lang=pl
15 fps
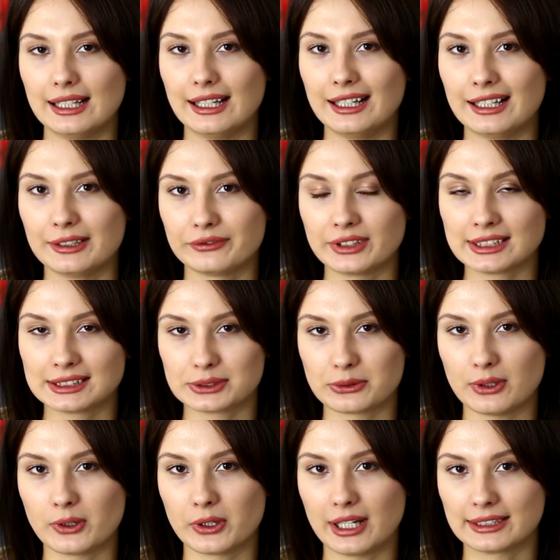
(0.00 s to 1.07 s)
e, w
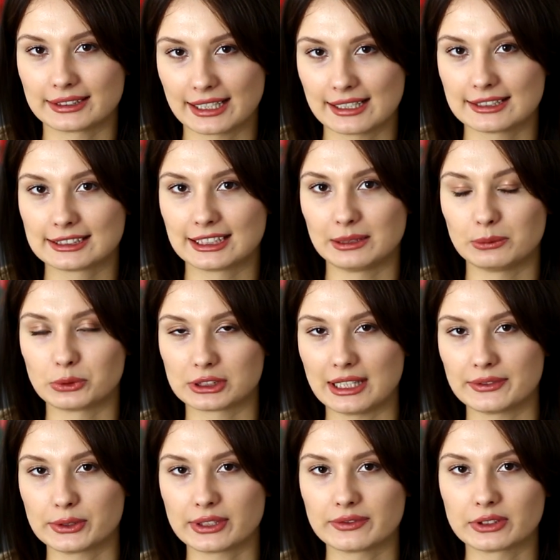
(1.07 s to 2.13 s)
języku angielskim już
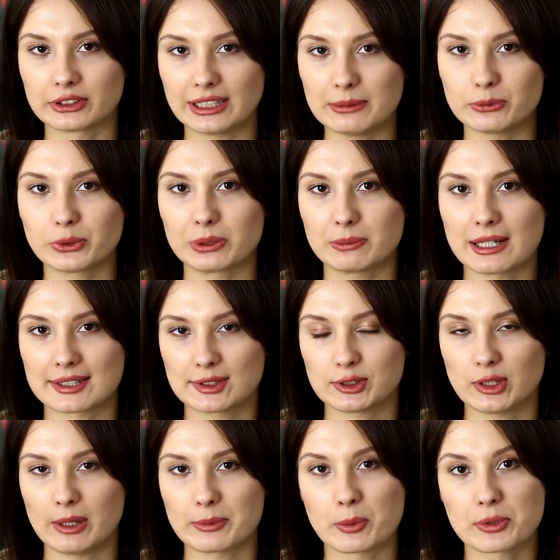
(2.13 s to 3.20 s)
dawno, dawno temu i bardzo
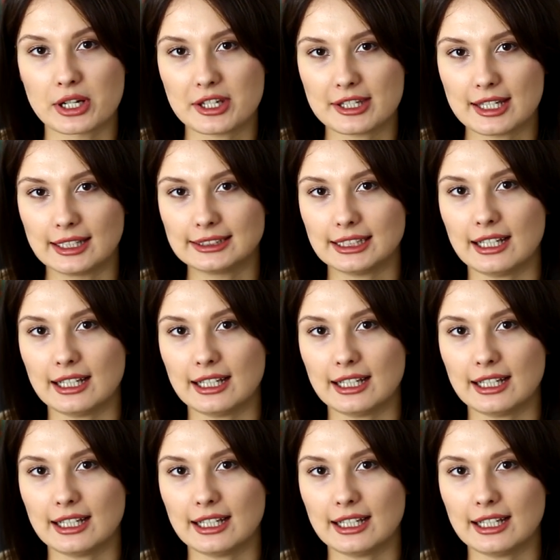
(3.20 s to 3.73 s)
chciałam ją przeczytać,